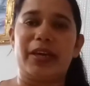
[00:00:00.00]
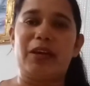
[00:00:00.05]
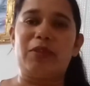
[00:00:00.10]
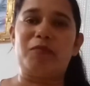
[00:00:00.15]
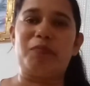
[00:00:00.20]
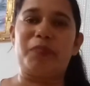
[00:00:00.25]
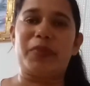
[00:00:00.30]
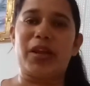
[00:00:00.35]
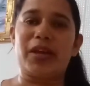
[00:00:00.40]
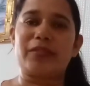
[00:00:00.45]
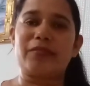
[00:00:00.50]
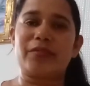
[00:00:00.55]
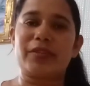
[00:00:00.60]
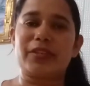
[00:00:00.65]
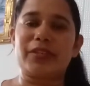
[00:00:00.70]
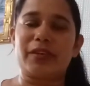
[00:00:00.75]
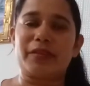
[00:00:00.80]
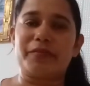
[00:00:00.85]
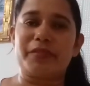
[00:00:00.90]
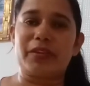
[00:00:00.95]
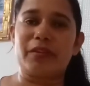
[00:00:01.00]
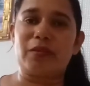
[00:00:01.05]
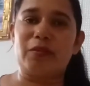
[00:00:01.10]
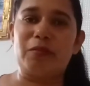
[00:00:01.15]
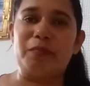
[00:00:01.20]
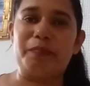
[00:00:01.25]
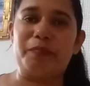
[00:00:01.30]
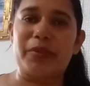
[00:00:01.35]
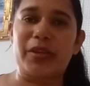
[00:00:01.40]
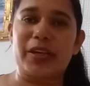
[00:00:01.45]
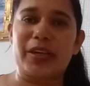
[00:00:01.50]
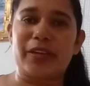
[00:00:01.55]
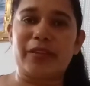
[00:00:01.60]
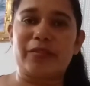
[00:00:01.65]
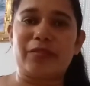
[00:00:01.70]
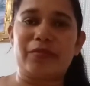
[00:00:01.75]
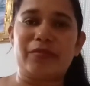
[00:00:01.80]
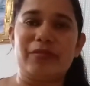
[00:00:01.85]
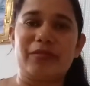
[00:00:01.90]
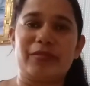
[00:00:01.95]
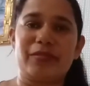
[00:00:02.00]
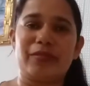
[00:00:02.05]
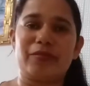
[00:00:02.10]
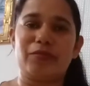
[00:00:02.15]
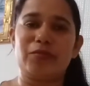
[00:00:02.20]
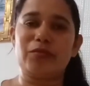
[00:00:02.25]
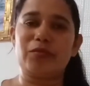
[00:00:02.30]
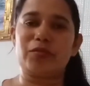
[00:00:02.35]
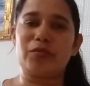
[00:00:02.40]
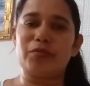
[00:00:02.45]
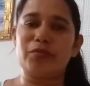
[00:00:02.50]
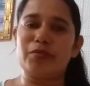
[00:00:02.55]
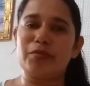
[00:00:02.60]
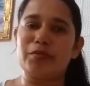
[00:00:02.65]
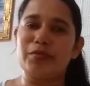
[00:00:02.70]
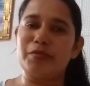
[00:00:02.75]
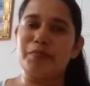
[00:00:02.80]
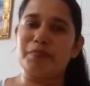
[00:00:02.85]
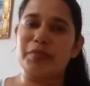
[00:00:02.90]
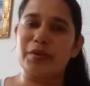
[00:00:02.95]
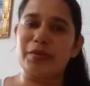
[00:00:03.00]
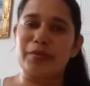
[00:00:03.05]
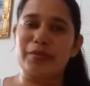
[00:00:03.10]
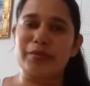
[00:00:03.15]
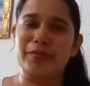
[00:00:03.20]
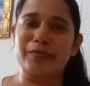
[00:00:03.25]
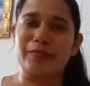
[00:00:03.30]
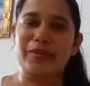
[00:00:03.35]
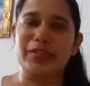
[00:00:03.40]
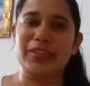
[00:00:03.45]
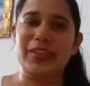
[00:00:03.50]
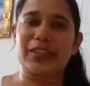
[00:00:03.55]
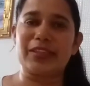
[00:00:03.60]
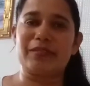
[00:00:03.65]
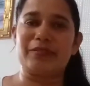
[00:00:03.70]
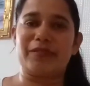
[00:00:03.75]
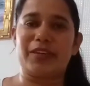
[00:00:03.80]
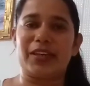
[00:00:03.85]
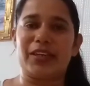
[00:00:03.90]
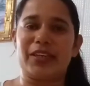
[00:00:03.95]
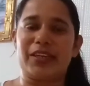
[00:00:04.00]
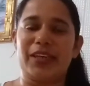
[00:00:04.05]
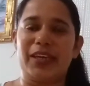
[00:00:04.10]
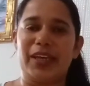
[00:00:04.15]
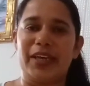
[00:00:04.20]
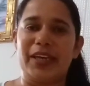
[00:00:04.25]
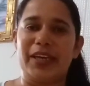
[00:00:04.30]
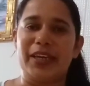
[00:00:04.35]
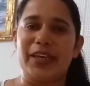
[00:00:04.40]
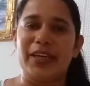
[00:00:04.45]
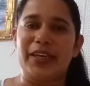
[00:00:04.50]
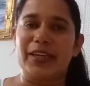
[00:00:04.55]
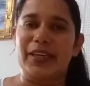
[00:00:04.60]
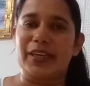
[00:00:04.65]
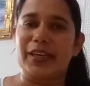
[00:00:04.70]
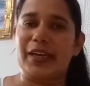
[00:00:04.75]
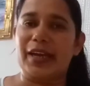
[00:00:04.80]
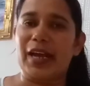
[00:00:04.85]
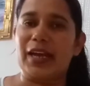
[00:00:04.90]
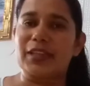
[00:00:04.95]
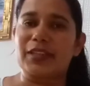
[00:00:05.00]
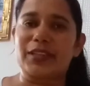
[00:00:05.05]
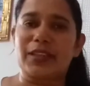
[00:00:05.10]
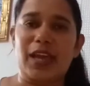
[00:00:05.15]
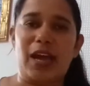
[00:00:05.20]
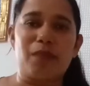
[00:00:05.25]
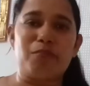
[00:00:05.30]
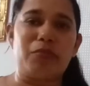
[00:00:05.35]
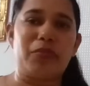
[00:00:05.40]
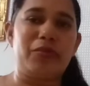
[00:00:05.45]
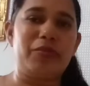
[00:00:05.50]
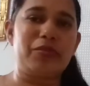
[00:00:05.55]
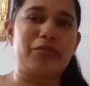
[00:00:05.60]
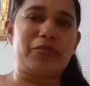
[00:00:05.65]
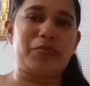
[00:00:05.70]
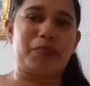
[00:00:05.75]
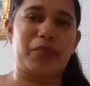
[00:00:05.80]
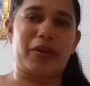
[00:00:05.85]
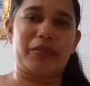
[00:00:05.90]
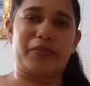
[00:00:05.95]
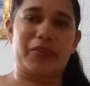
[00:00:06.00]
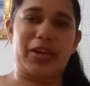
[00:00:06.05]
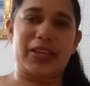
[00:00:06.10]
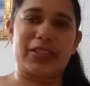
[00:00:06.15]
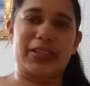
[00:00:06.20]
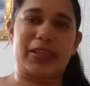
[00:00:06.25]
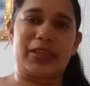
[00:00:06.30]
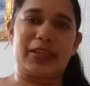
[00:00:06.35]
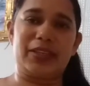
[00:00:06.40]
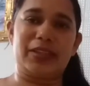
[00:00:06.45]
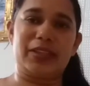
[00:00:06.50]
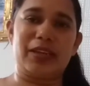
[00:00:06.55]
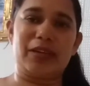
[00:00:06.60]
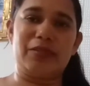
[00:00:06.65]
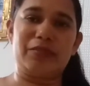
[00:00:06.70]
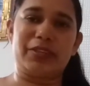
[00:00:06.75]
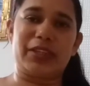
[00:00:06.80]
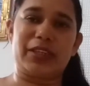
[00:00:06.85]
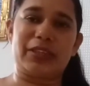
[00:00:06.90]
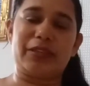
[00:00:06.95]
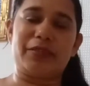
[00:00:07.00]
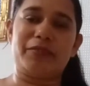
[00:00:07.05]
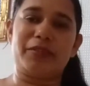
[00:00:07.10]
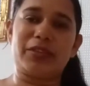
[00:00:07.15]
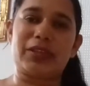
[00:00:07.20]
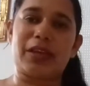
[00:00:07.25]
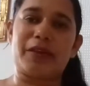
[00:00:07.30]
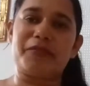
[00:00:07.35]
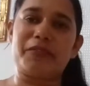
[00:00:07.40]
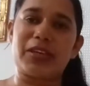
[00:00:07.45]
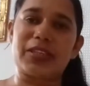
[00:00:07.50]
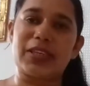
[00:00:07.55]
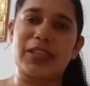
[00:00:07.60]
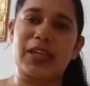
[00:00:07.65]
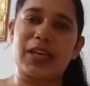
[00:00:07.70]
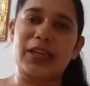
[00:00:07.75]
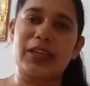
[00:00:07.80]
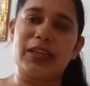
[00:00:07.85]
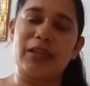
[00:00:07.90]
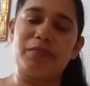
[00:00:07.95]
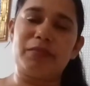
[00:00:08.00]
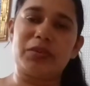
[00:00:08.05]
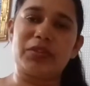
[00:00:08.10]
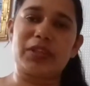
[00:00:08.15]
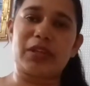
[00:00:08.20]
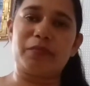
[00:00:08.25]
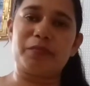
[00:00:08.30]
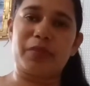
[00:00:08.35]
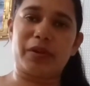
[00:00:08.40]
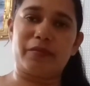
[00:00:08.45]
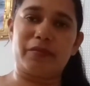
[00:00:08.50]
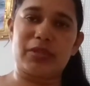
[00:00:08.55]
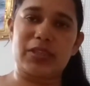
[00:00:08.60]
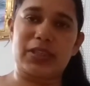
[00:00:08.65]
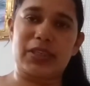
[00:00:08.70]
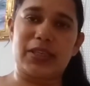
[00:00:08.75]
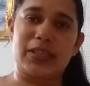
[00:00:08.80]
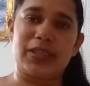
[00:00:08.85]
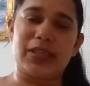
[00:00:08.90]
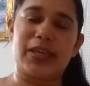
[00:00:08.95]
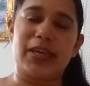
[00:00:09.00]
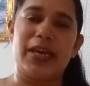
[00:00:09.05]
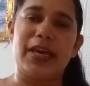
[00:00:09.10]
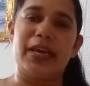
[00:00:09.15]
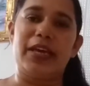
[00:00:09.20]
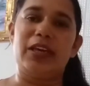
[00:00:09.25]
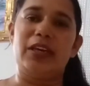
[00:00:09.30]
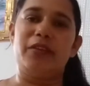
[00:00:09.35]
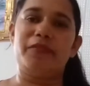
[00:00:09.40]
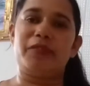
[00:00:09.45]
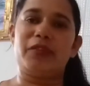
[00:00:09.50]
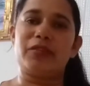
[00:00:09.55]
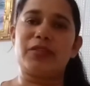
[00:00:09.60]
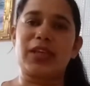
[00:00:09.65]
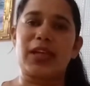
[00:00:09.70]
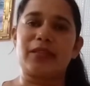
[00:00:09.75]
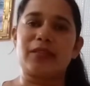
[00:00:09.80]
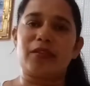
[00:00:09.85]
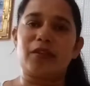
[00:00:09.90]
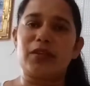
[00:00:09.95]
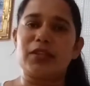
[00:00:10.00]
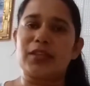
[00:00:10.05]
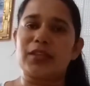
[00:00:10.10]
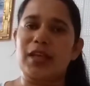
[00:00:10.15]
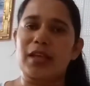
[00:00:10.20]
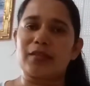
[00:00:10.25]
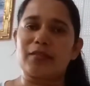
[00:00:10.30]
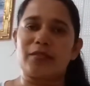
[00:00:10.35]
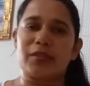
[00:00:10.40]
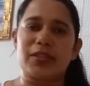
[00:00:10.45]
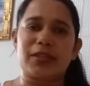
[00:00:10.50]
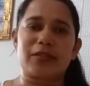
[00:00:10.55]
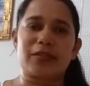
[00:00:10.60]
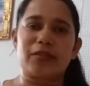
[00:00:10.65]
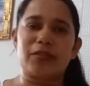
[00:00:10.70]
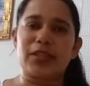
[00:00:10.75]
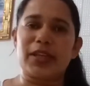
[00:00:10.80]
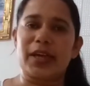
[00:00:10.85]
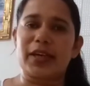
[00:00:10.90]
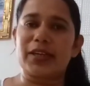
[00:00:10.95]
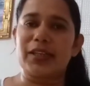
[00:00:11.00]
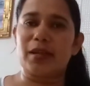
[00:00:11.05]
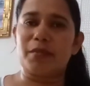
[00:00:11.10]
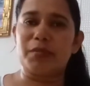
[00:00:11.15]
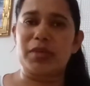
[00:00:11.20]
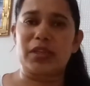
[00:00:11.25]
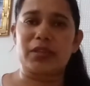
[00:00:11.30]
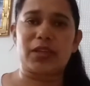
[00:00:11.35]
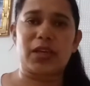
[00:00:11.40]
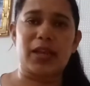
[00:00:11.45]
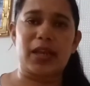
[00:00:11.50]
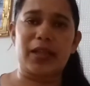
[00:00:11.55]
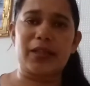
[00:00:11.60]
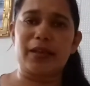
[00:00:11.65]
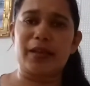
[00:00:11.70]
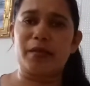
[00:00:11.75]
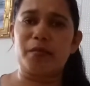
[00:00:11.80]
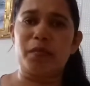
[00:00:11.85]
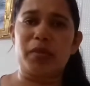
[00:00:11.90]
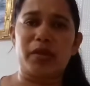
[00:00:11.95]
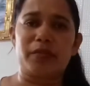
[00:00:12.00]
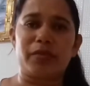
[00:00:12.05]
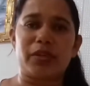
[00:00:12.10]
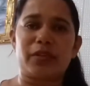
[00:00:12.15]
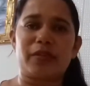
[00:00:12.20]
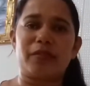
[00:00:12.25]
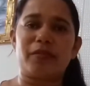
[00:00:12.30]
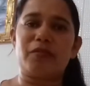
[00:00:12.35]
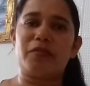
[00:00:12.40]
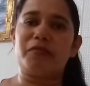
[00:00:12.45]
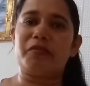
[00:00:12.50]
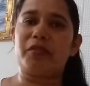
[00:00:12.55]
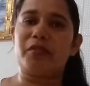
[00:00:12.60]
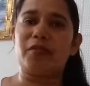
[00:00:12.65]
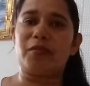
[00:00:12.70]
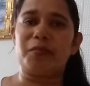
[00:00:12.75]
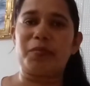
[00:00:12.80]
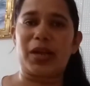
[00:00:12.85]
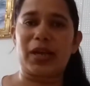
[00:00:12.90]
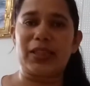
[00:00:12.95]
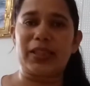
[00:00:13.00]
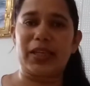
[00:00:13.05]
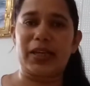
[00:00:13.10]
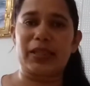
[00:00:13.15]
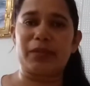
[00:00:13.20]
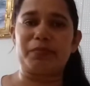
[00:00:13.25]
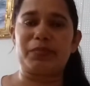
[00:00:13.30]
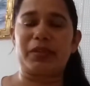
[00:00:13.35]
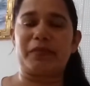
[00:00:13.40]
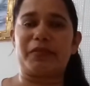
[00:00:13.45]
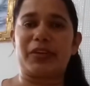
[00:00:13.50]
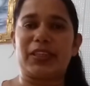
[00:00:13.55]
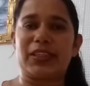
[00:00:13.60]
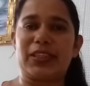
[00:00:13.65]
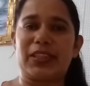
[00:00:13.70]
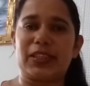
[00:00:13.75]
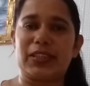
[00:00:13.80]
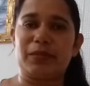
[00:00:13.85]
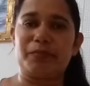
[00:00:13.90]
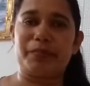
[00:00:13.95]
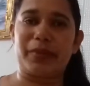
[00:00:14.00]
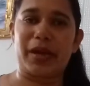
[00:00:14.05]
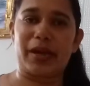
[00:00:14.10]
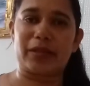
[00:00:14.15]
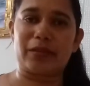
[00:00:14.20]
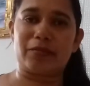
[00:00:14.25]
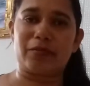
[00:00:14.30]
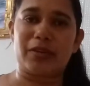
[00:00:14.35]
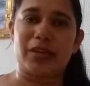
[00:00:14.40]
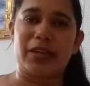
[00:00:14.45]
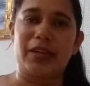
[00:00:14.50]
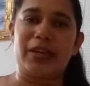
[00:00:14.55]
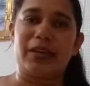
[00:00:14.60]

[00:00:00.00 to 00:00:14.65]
É um prato que já vem completo, com tudo pronto, você não vai gastar muito para fazer. Então, gente, eu vou estar tá fazendo aqui, mostrando para vocês. E vou usar todas as coisas que eu tenho aqui na minha geladeira mesmo, gente. Eu não vou comprar nada para estar tá fazendo esse prato.